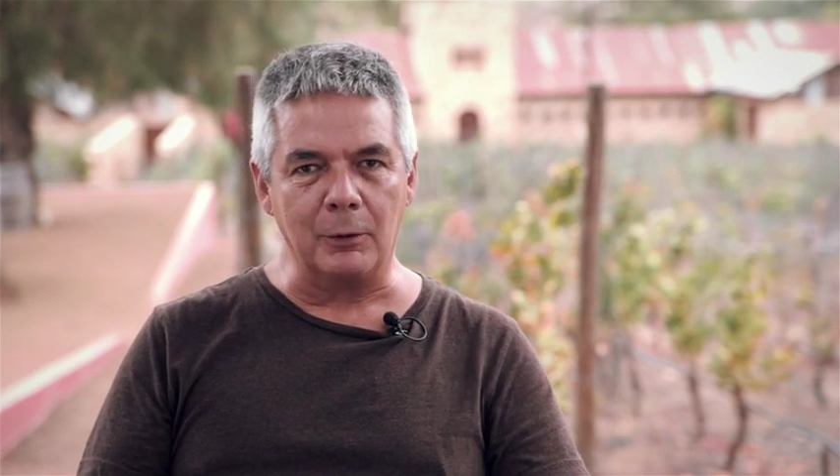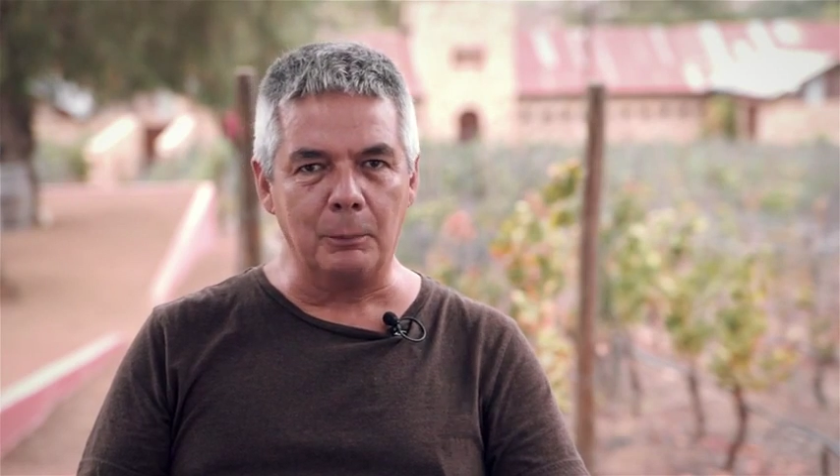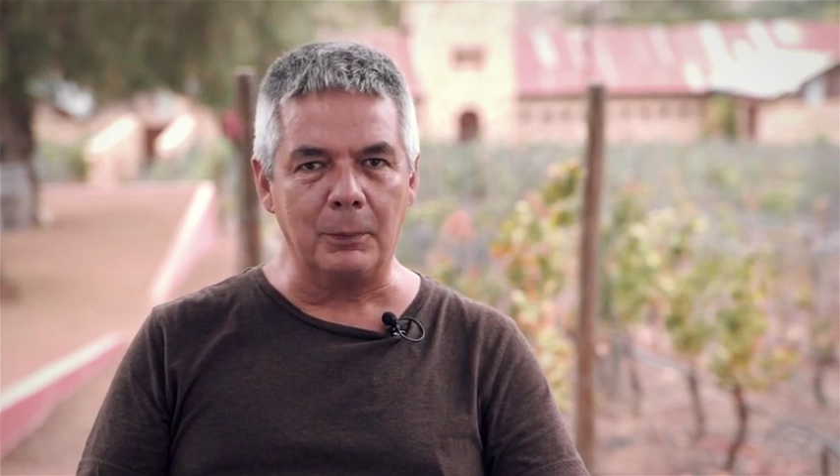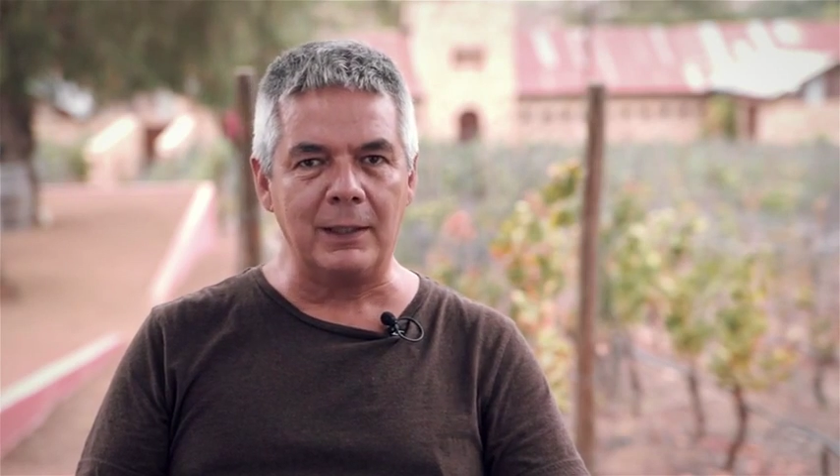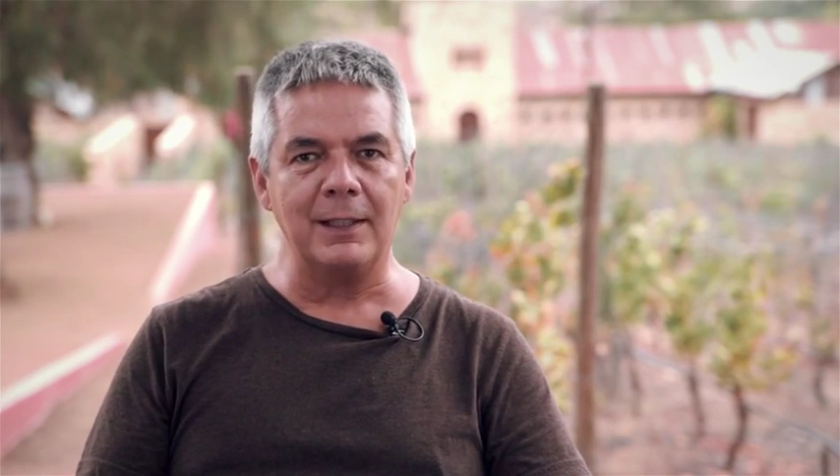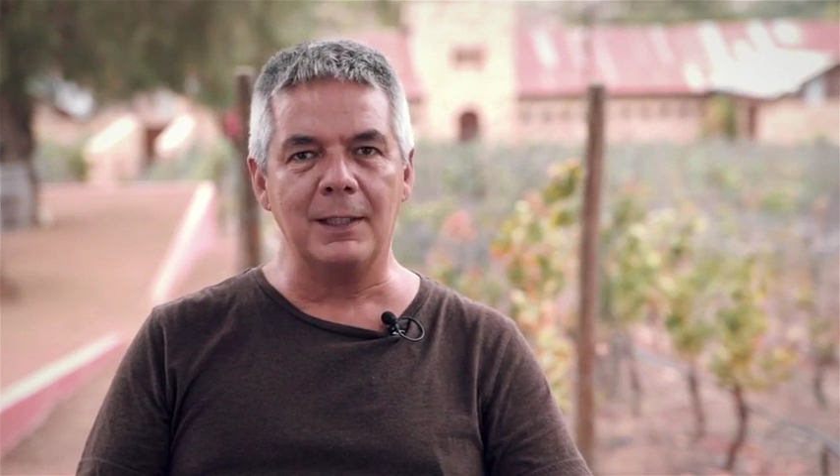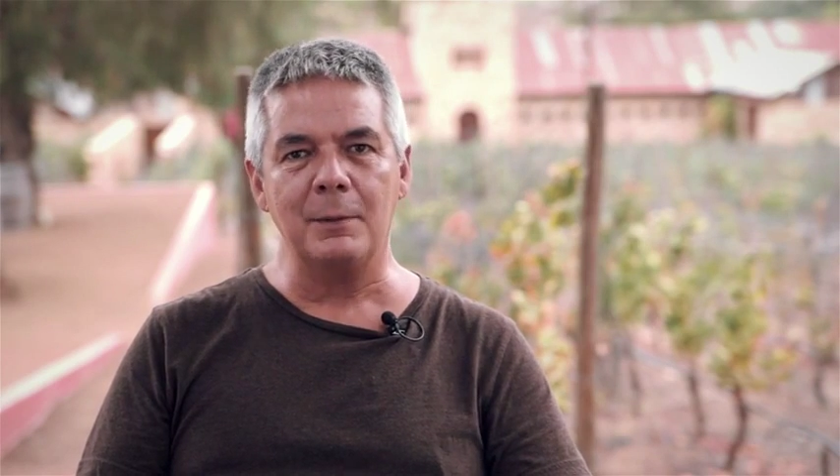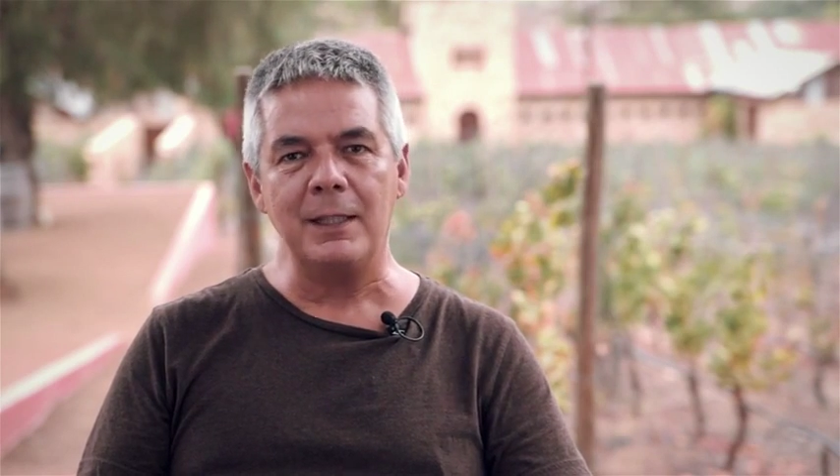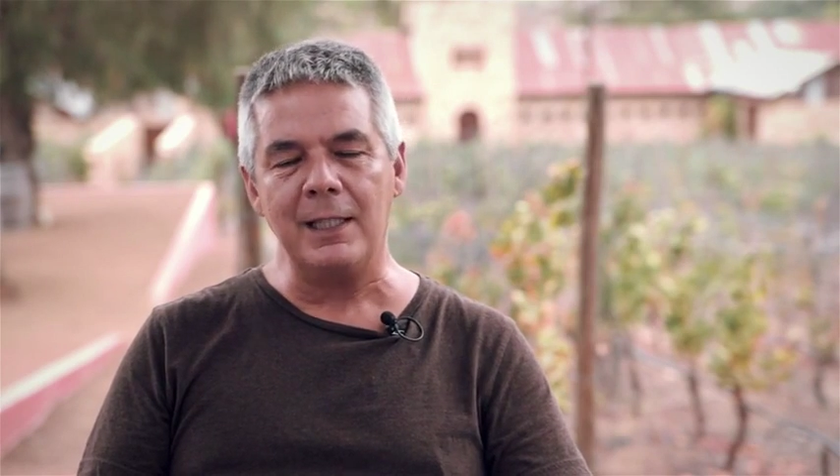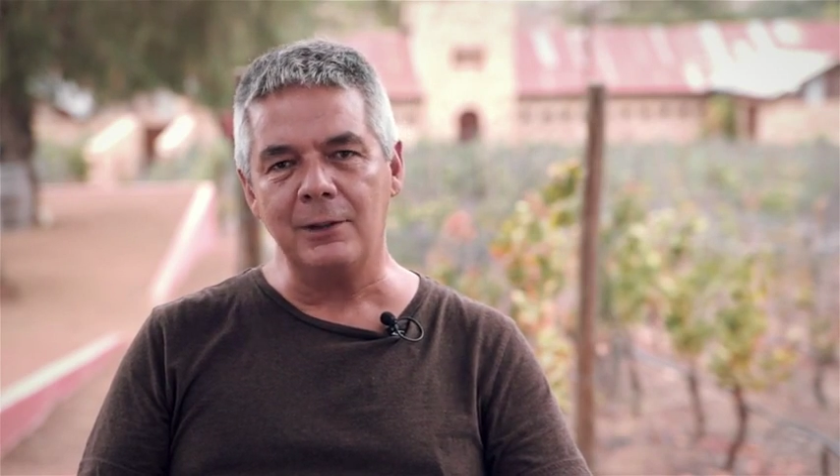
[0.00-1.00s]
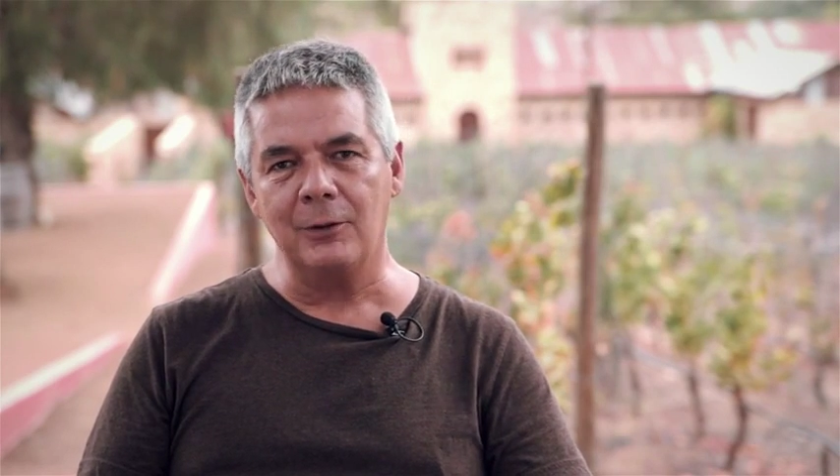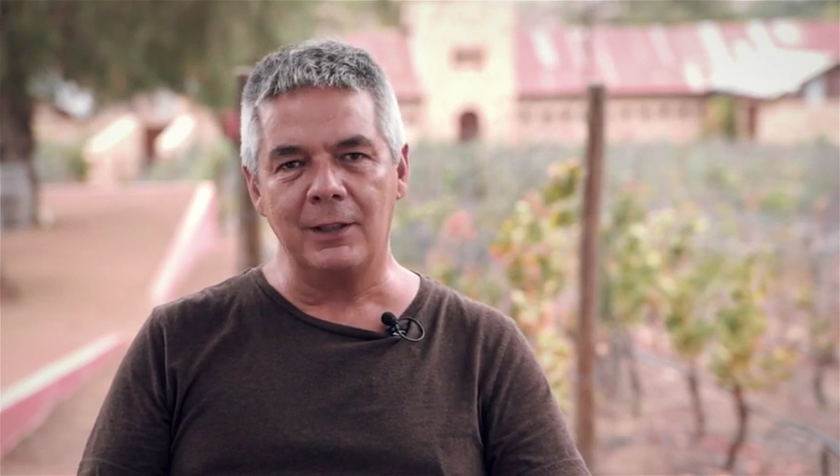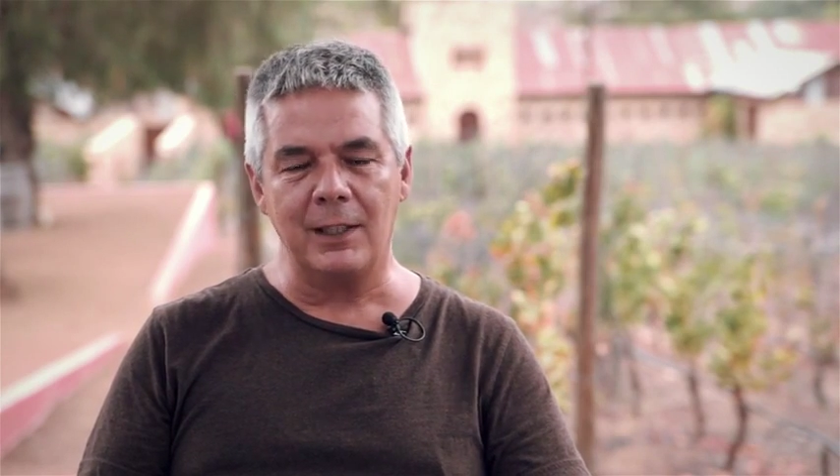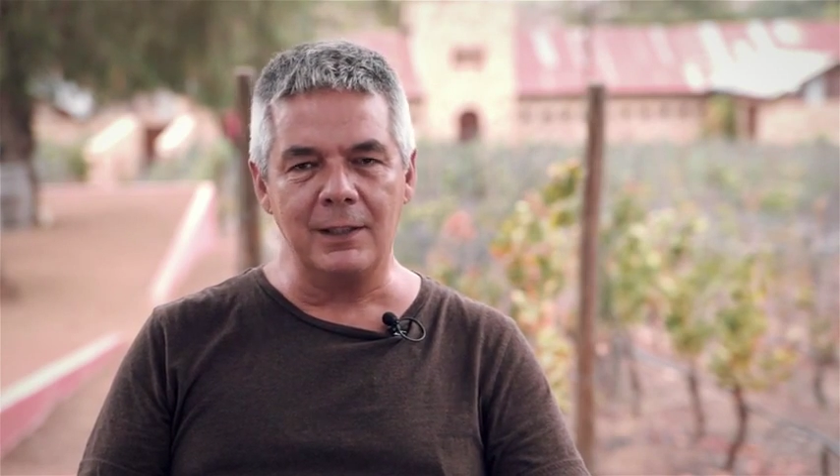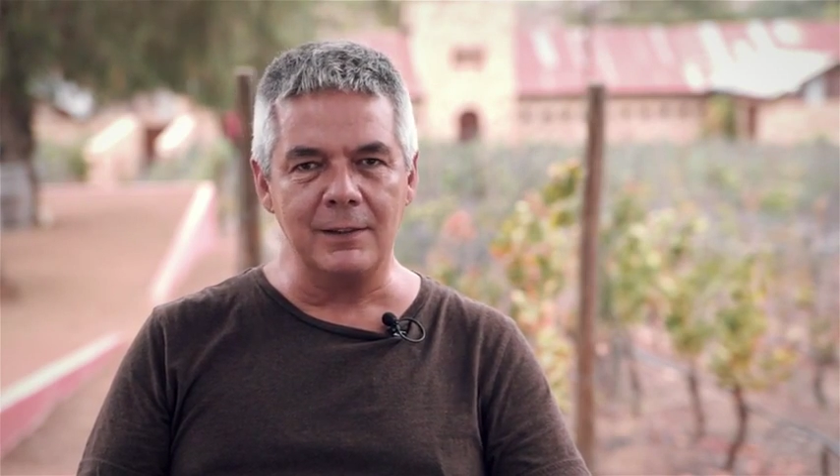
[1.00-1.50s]
compraran el vino
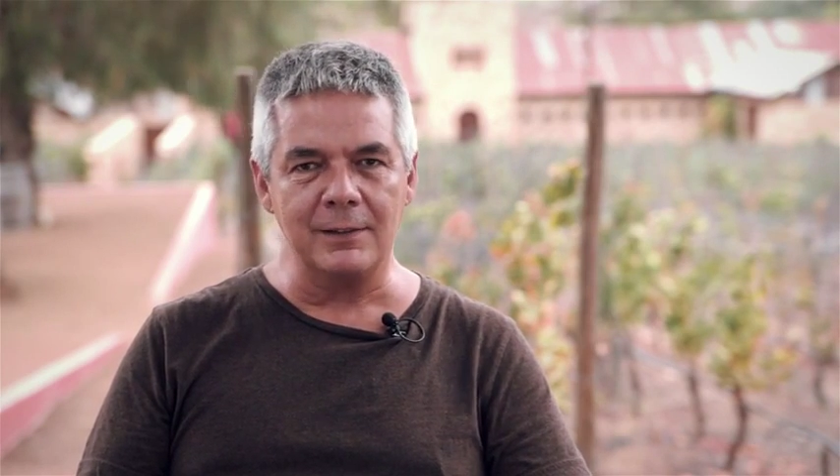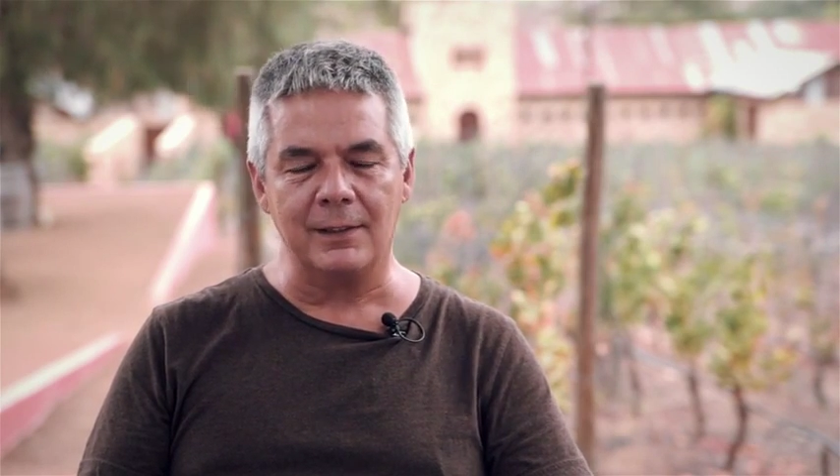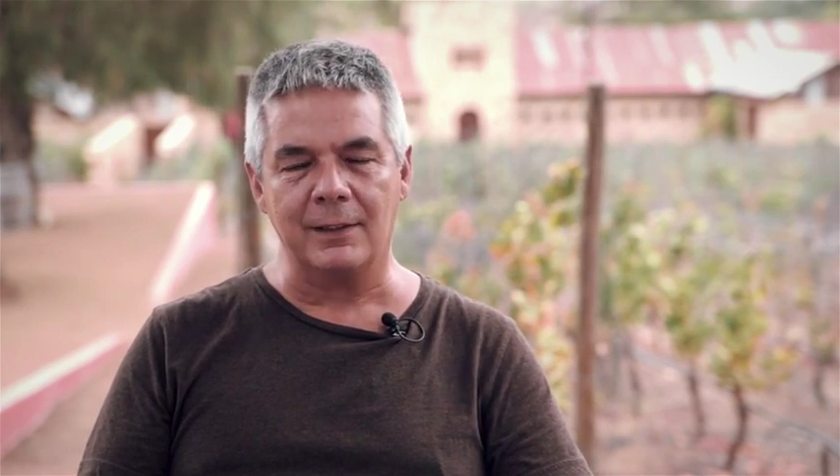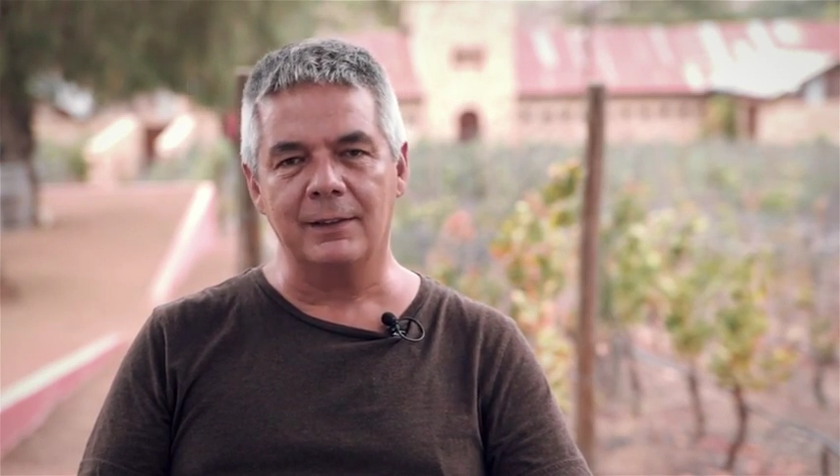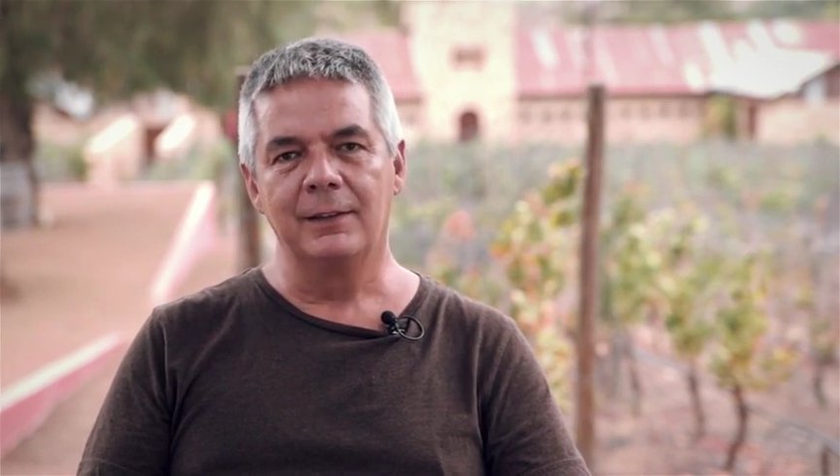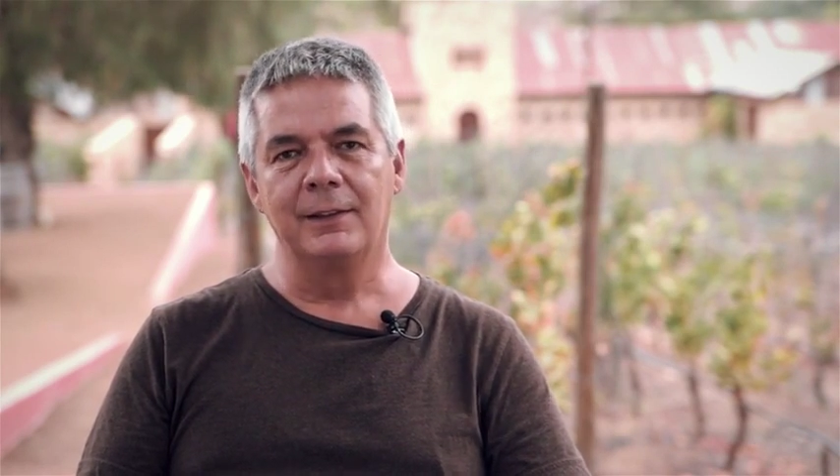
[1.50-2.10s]
y ahí este,